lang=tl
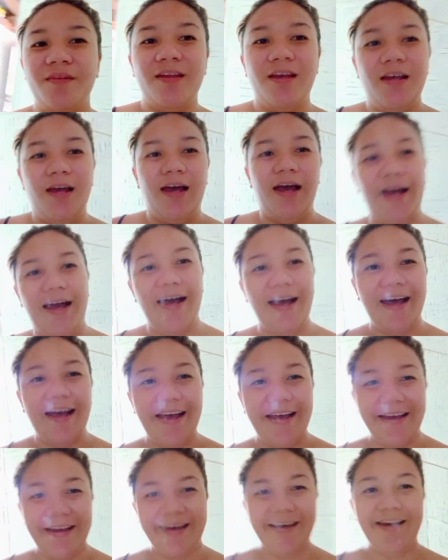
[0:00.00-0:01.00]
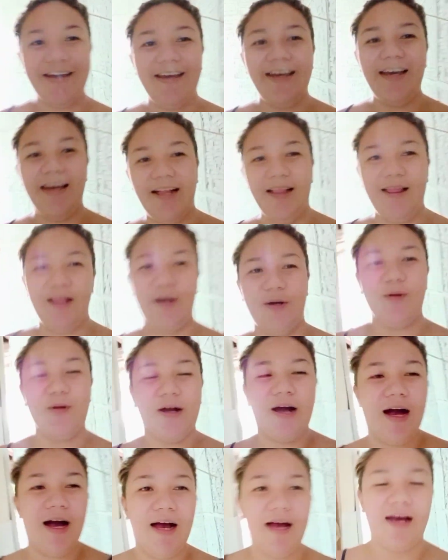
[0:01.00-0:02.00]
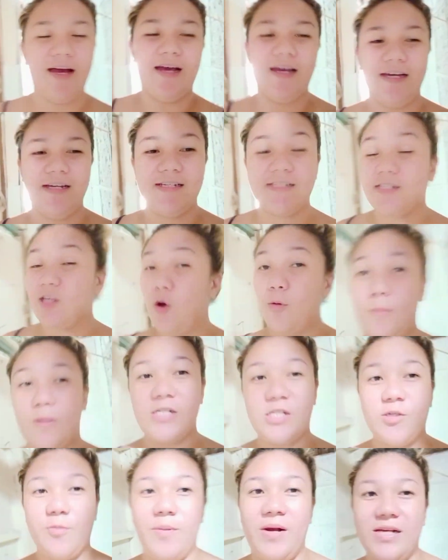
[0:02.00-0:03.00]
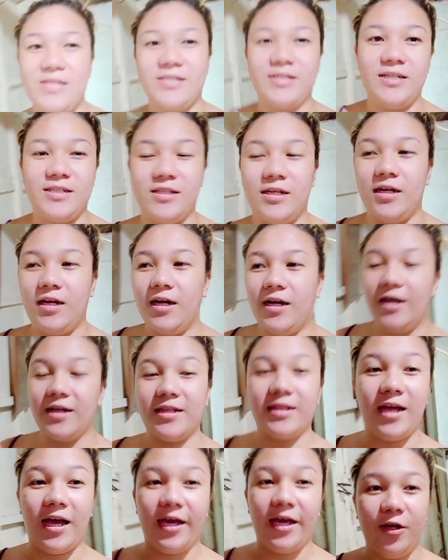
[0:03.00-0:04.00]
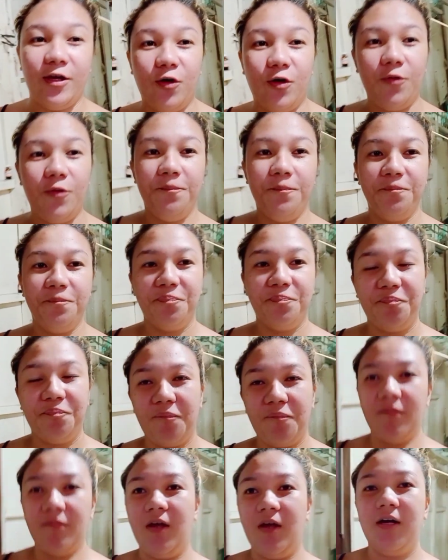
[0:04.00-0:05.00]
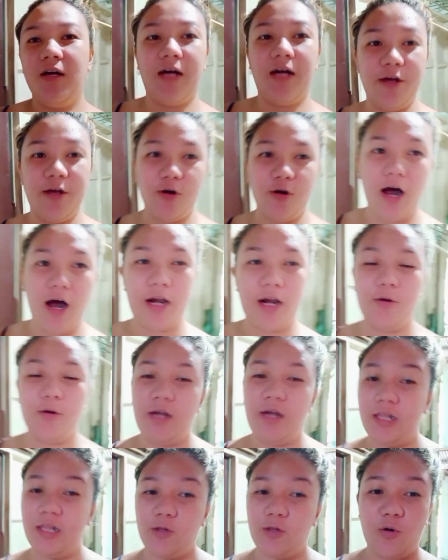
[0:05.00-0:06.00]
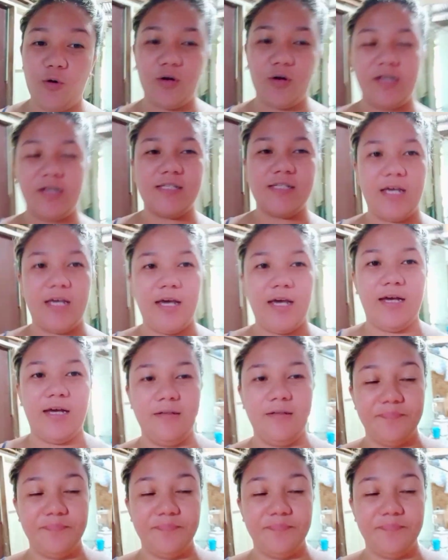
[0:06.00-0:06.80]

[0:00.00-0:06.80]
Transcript: Hi! Hello guys! So much blessed talaga tayo ngayong araw na ito kasi